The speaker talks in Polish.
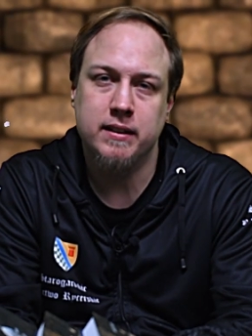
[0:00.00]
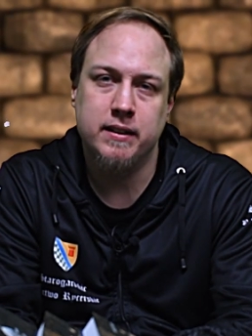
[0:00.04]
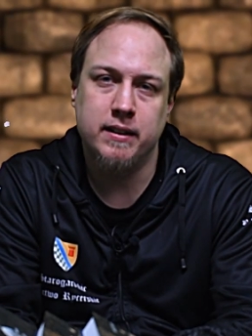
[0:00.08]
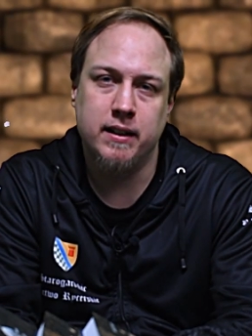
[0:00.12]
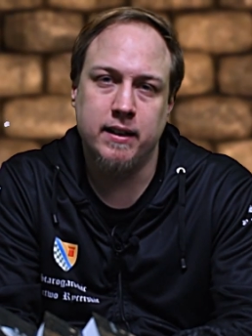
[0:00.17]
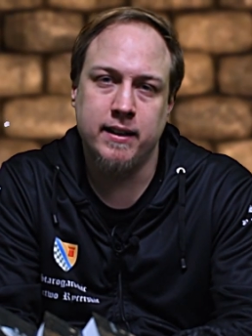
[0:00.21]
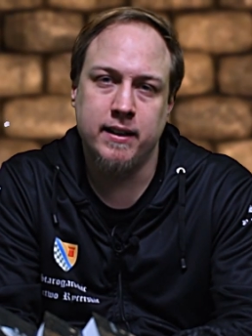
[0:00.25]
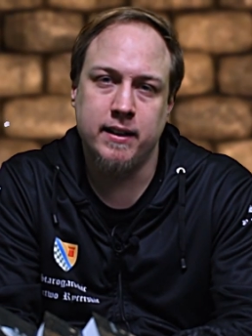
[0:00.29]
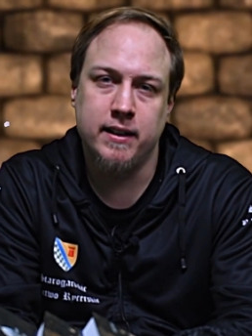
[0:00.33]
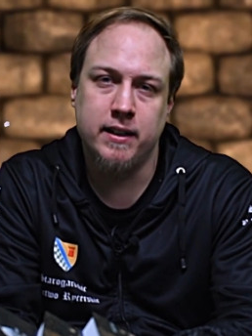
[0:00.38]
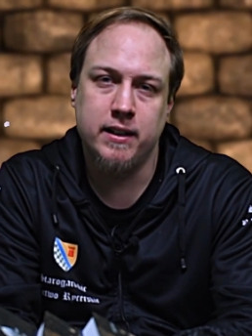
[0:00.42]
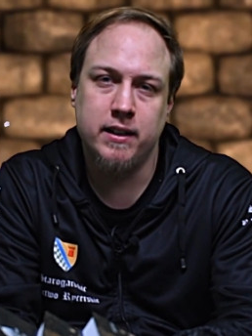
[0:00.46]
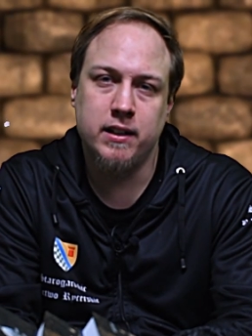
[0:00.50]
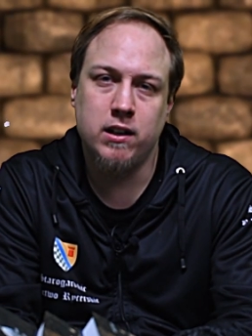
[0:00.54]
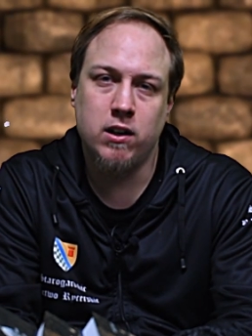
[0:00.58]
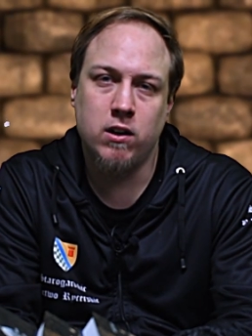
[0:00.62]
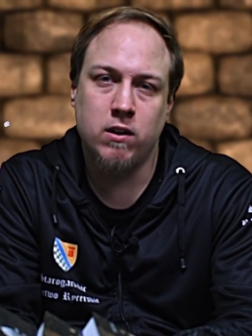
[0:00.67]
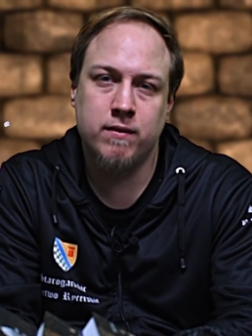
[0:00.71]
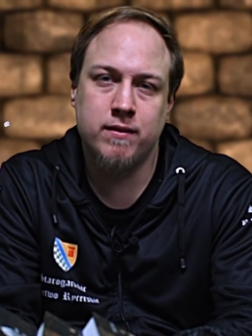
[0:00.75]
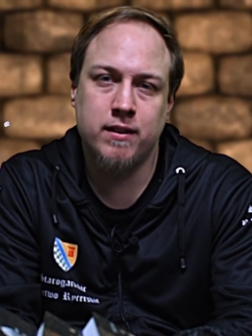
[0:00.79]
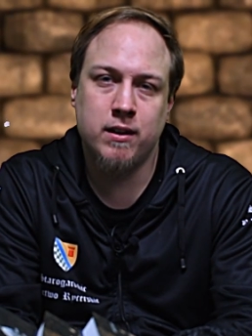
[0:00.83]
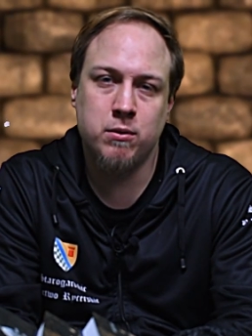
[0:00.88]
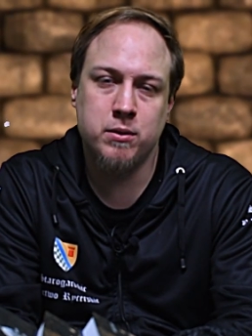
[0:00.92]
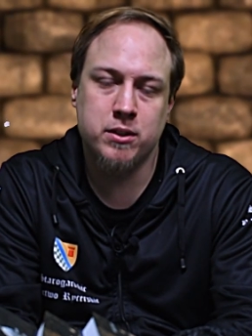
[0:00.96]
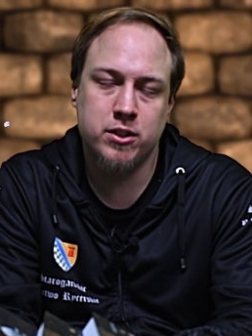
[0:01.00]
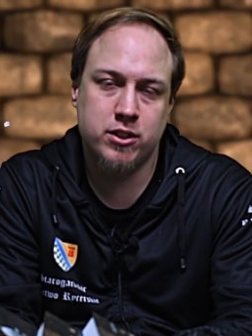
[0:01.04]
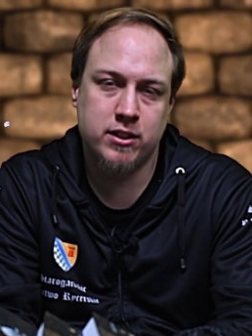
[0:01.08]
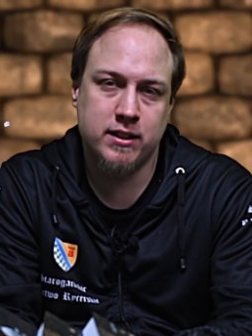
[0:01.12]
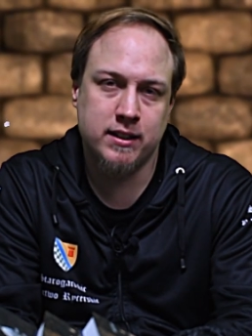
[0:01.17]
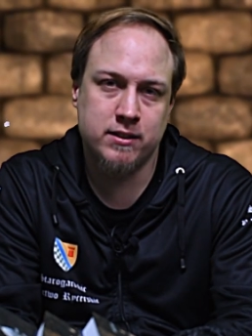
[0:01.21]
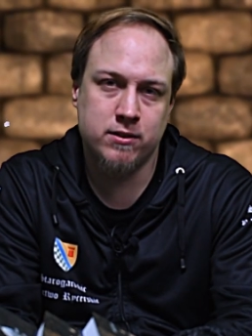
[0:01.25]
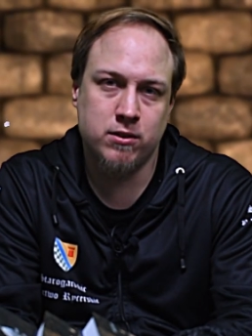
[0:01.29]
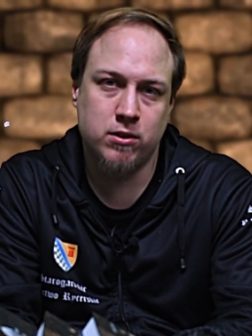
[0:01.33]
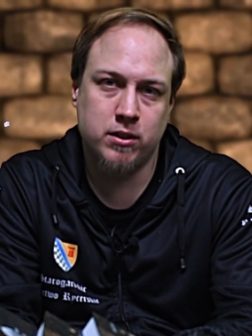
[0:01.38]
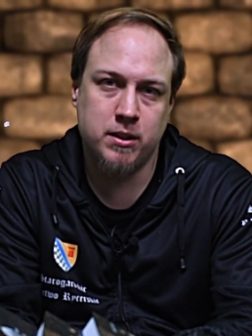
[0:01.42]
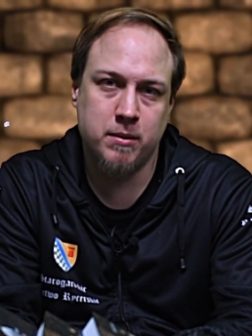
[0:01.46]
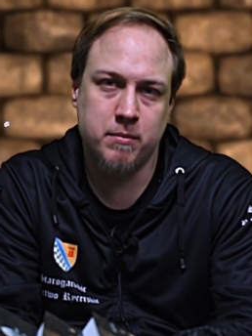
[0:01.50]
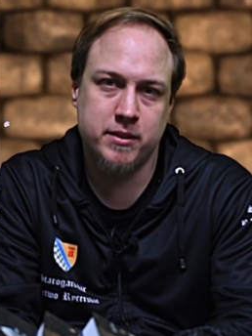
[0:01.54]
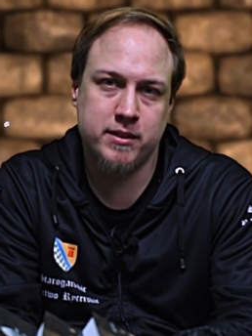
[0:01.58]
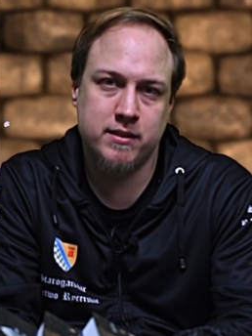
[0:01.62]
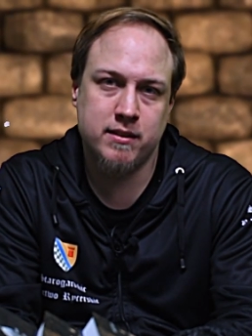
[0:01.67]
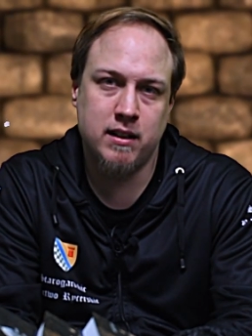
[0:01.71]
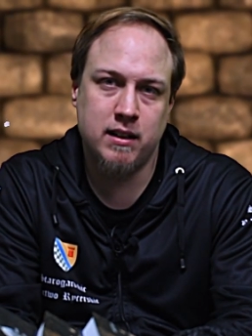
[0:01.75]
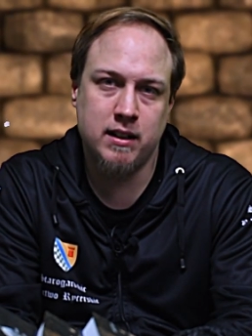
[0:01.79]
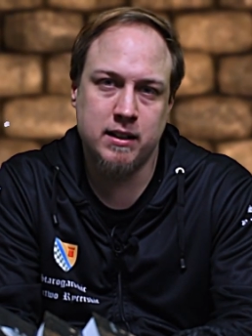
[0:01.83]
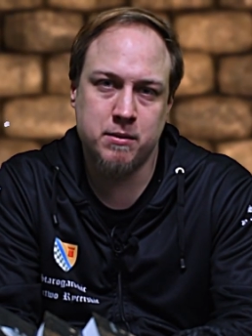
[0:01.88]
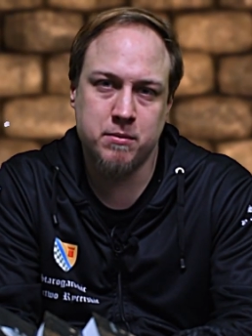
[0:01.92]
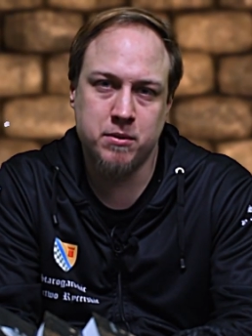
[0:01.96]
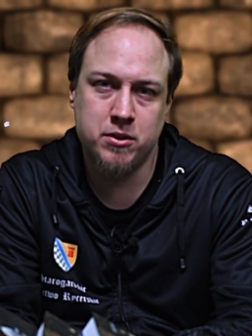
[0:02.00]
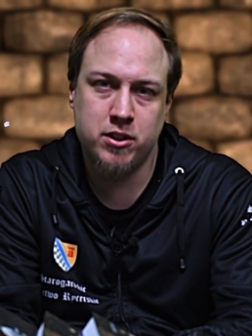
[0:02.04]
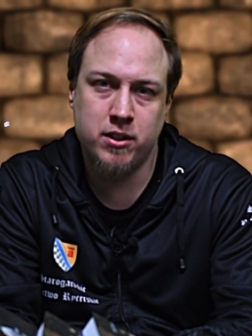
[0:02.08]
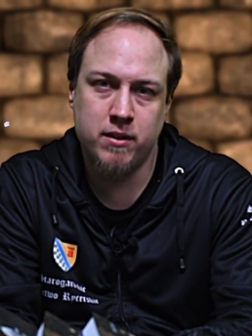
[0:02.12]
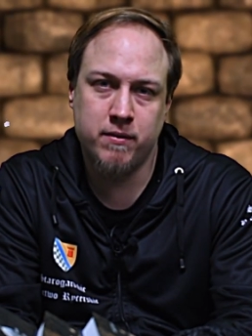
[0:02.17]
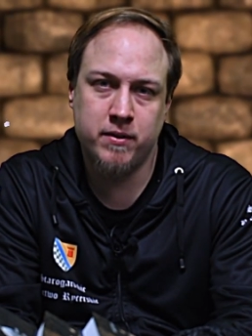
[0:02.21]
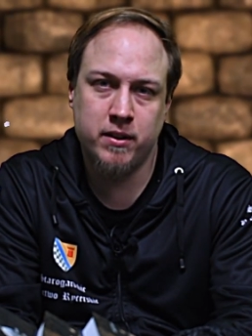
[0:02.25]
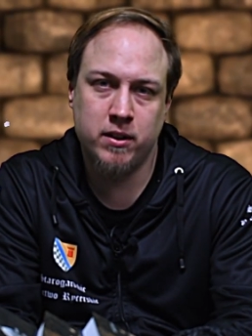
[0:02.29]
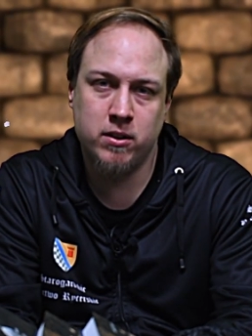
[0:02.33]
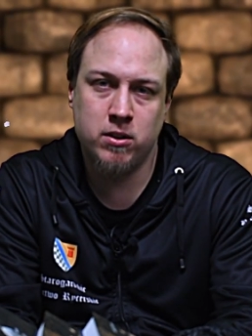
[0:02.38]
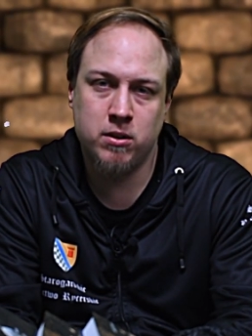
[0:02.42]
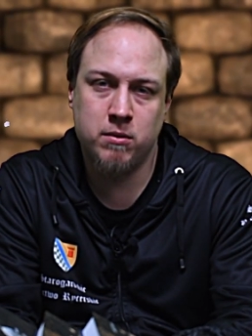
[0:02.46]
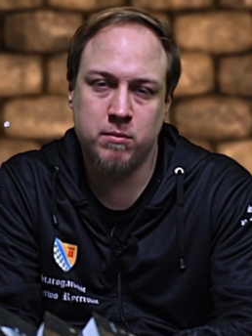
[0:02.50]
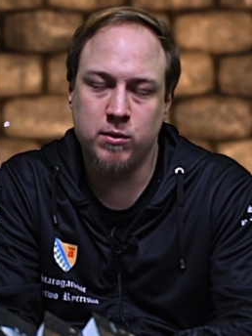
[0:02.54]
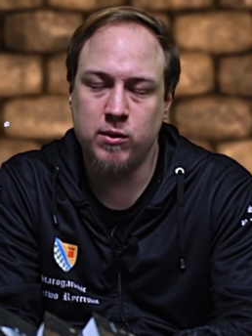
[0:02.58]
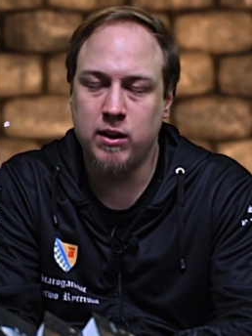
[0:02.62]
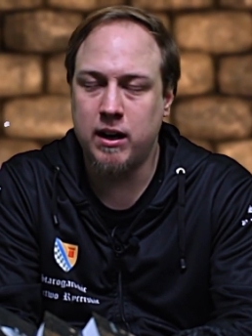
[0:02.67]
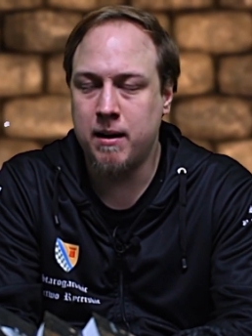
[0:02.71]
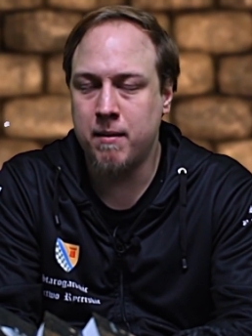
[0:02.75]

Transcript: e, owa łyżka z okiem znalazły się w jej domu.